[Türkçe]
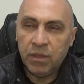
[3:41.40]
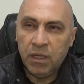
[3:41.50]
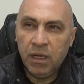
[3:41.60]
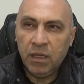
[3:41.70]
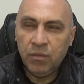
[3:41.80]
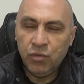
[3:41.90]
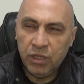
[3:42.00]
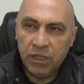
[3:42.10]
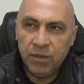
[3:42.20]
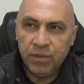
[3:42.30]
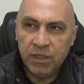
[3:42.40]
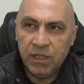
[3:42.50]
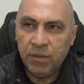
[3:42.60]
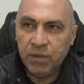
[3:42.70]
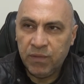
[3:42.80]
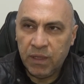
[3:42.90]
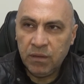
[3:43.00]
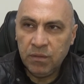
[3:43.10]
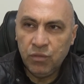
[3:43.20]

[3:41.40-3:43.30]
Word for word: Genelde müşteri temsilcilerimiz var.